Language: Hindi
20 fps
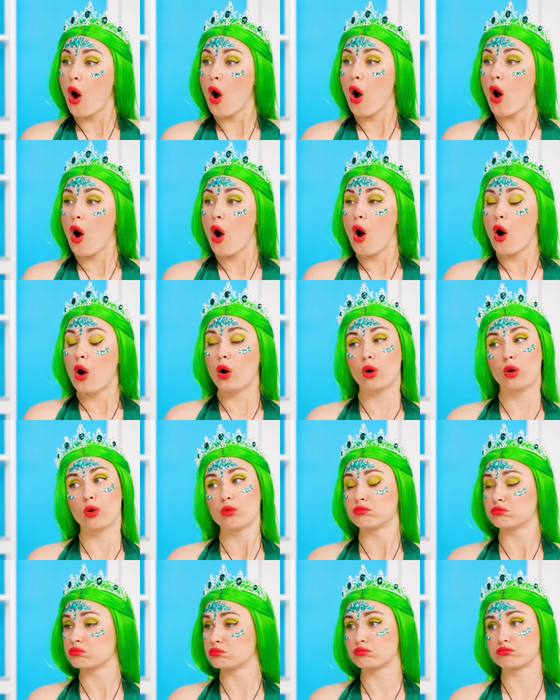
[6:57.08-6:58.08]
ओह
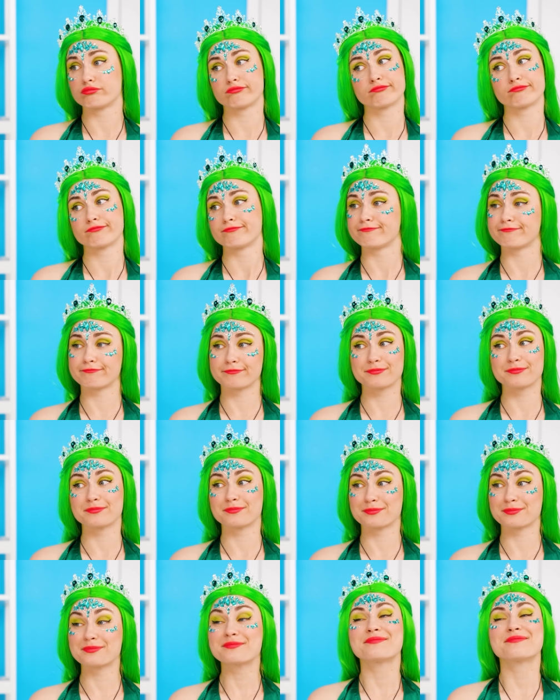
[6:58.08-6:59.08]
बेचारा
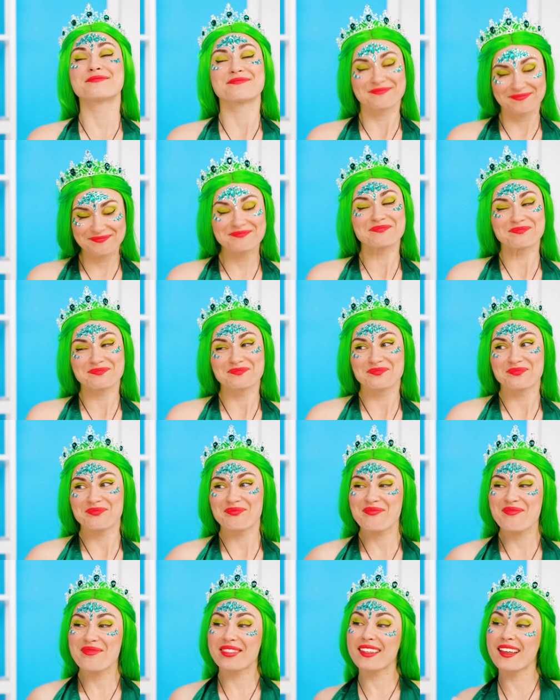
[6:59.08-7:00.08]
ये अच्छा नहीं है
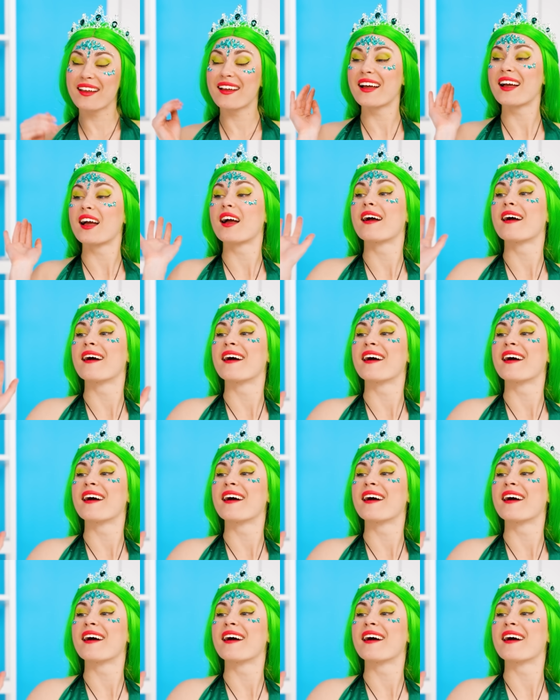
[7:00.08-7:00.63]
लेकिन मैं तुम्हारी